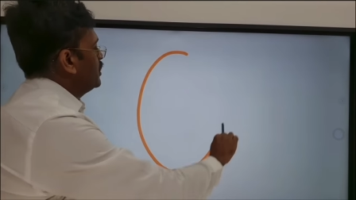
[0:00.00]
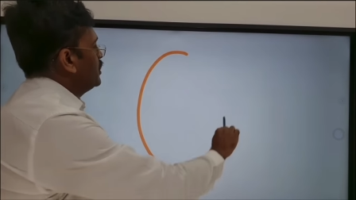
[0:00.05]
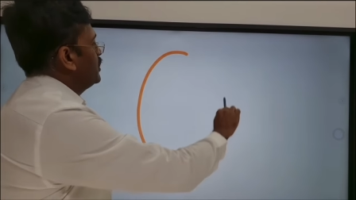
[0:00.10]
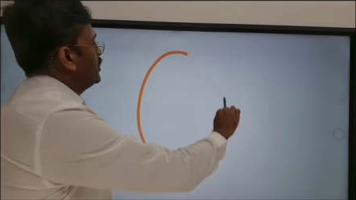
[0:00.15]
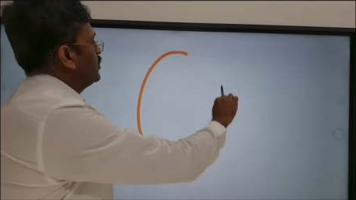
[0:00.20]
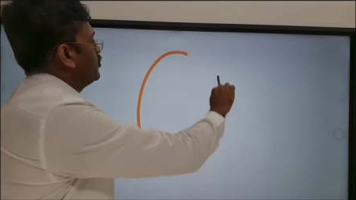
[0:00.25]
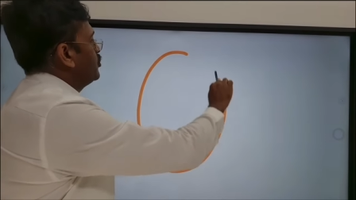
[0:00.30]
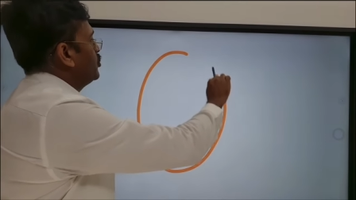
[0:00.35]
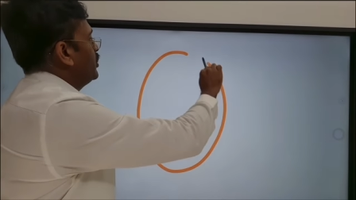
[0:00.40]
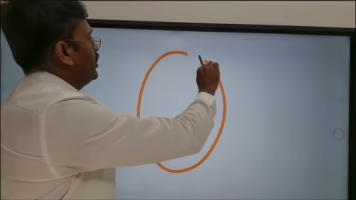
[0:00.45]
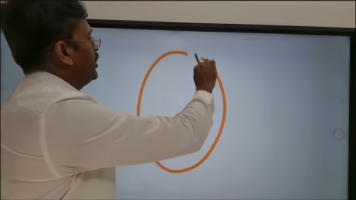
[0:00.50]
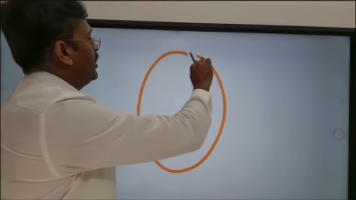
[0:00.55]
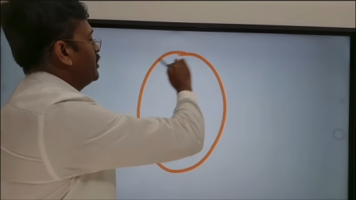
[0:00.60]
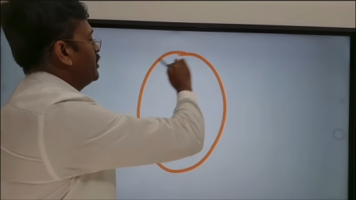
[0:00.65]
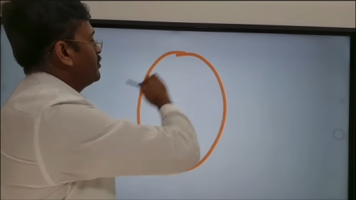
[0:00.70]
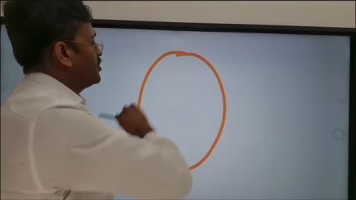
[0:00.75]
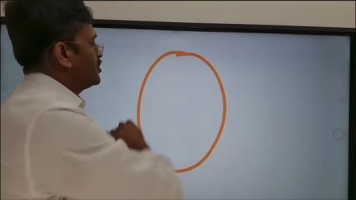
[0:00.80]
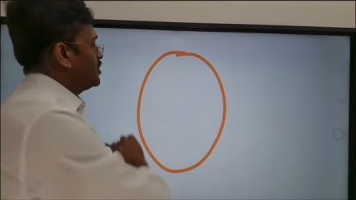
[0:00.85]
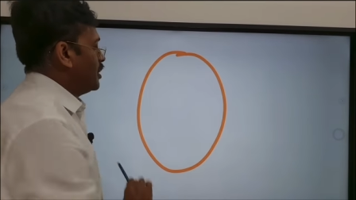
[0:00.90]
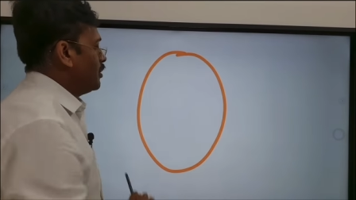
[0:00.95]
இந்த முட்டையை
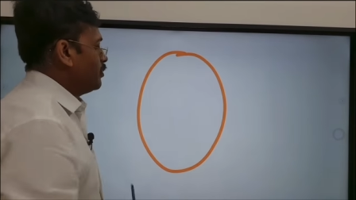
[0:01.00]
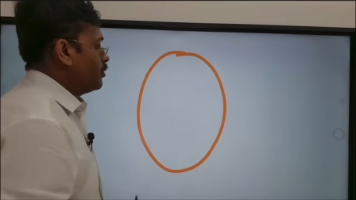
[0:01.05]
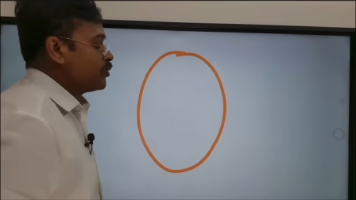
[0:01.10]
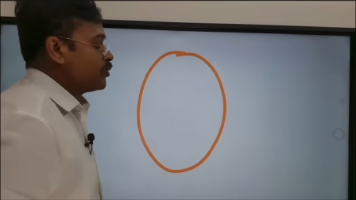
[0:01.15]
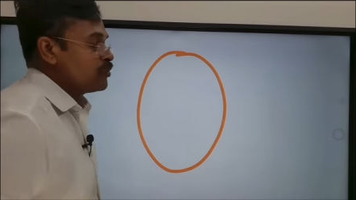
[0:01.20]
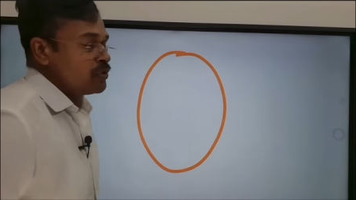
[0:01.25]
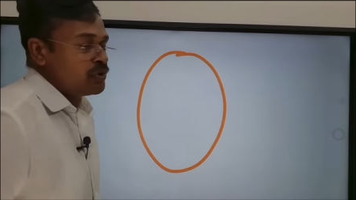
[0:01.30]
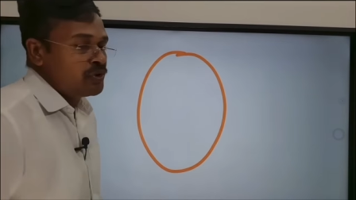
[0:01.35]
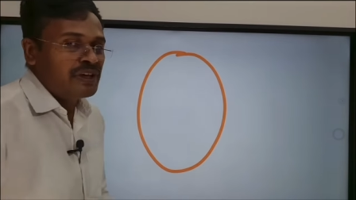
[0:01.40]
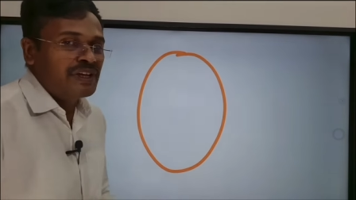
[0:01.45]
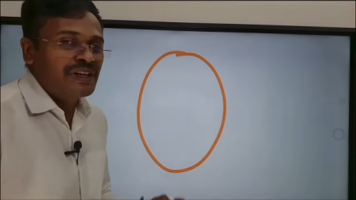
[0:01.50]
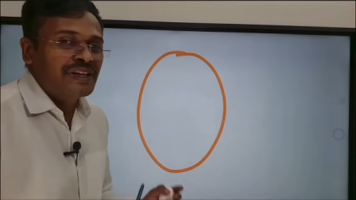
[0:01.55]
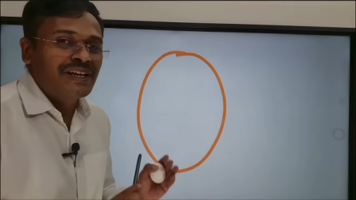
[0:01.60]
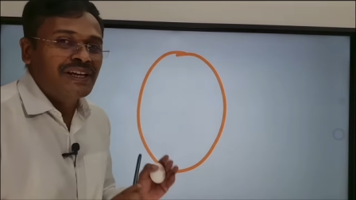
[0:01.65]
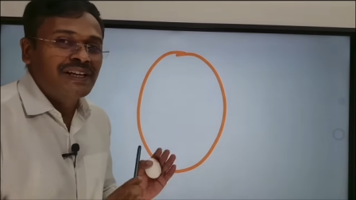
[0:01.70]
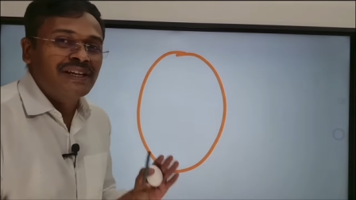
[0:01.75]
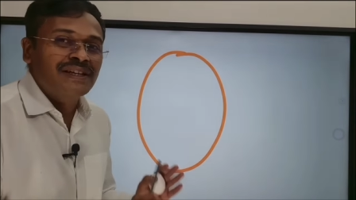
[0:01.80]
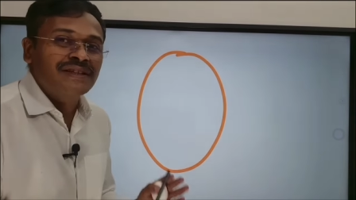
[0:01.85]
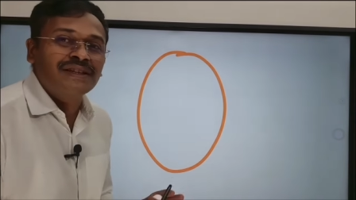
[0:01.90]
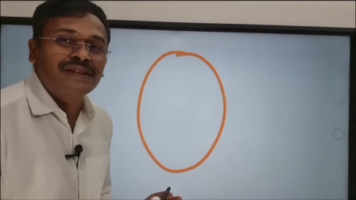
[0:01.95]
நம்ம சாப்பிடும்போது
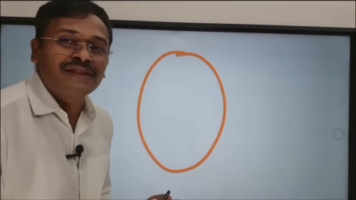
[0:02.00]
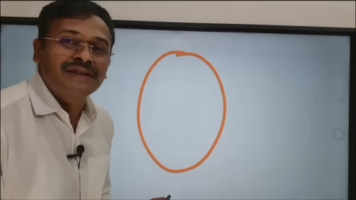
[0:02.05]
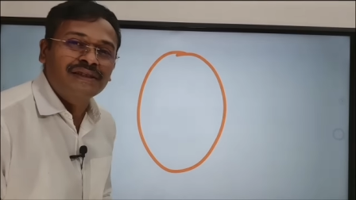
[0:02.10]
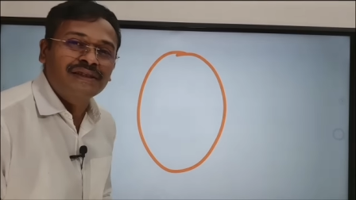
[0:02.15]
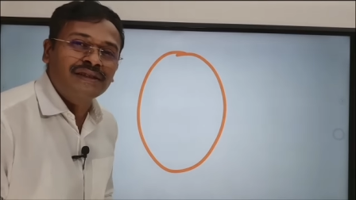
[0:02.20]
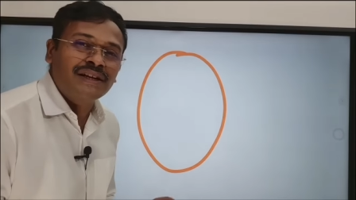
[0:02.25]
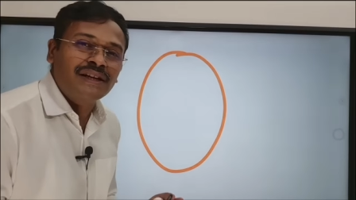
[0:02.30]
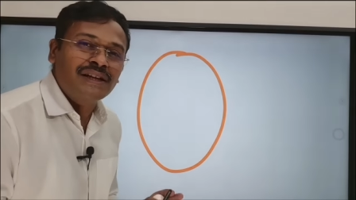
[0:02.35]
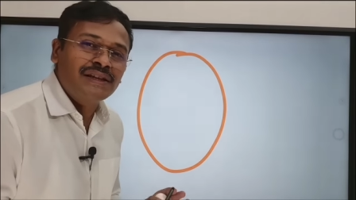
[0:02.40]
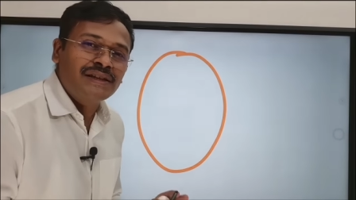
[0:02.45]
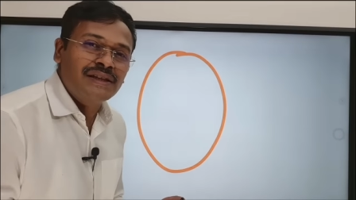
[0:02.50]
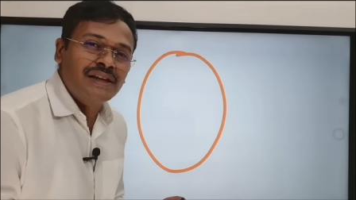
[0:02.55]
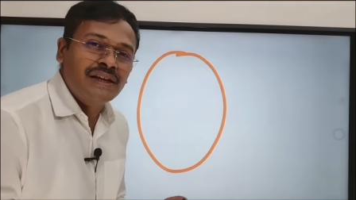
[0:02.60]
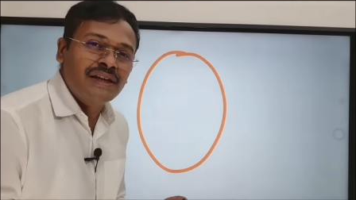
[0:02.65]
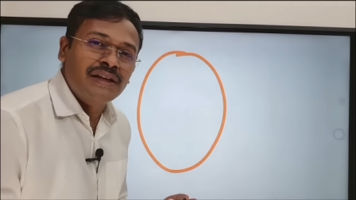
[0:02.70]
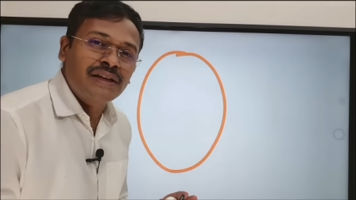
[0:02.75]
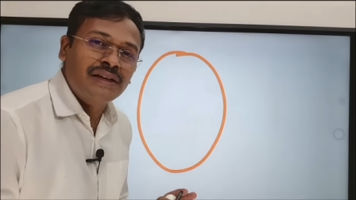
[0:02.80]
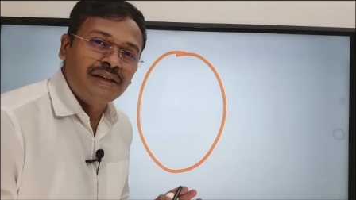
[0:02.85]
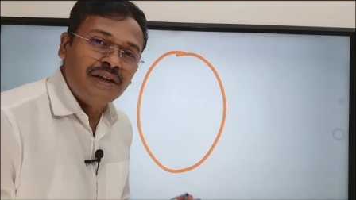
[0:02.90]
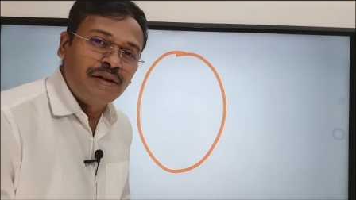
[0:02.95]
என்ன சத்துக்கள் இதுல
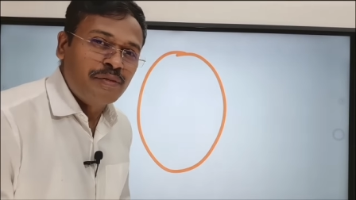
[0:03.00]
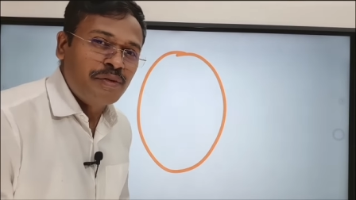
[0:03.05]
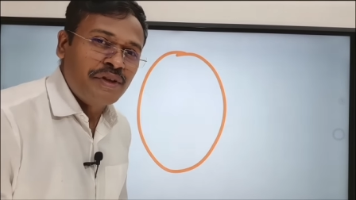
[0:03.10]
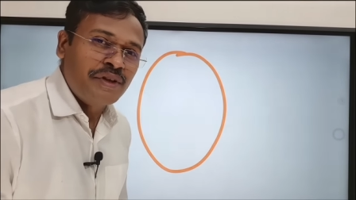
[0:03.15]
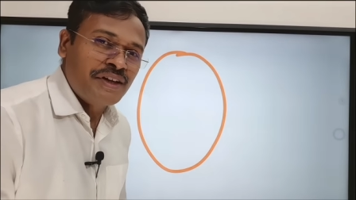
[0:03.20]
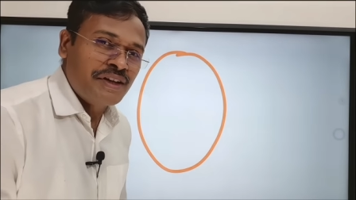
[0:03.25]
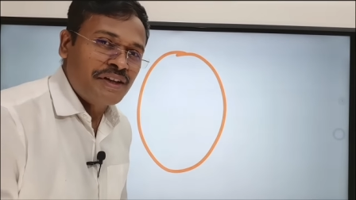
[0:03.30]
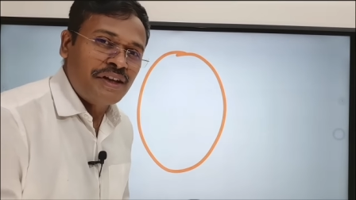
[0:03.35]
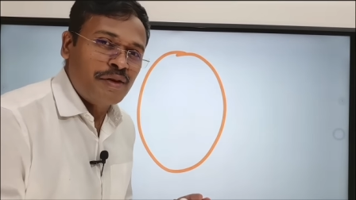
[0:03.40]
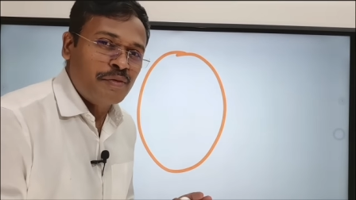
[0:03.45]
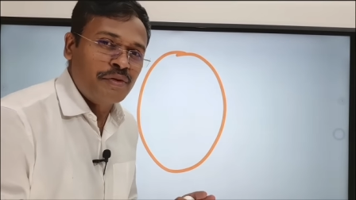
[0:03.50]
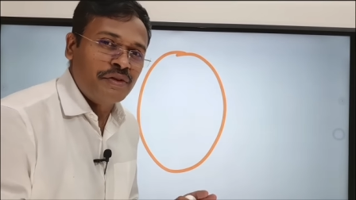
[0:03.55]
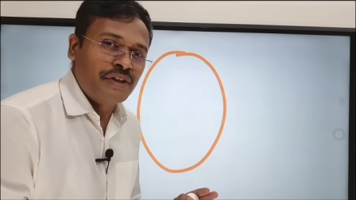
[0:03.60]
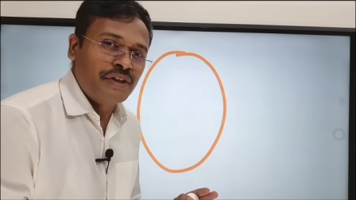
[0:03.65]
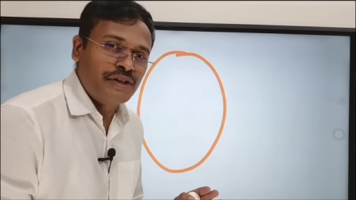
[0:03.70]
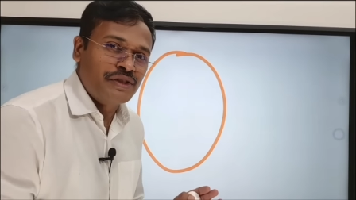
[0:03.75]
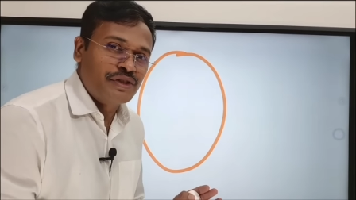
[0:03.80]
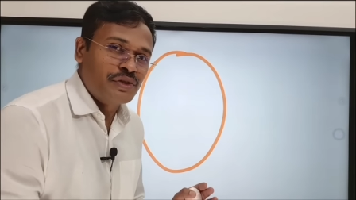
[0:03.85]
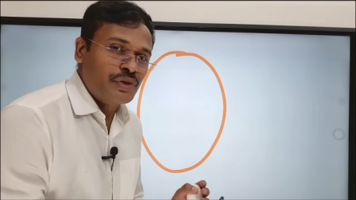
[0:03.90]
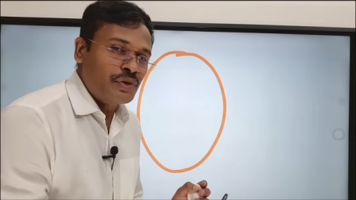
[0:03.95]
இருக்கு அப்படிங்கறத நம்ம
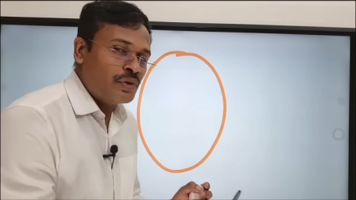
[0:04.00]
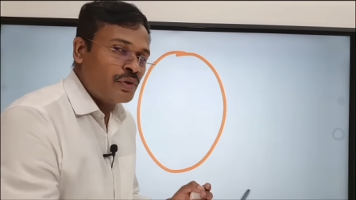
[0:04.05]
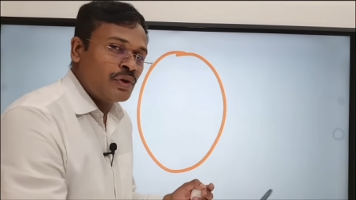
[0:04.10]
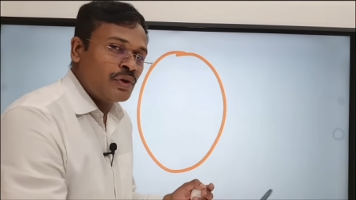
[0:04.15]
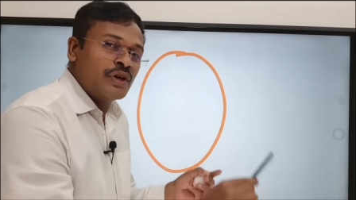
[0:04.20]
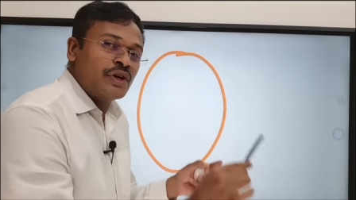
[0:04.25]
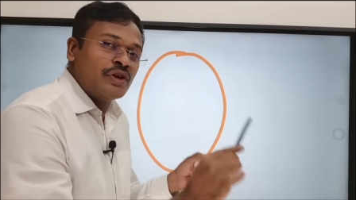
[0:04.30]
தெரிஞ்சுக்கணும்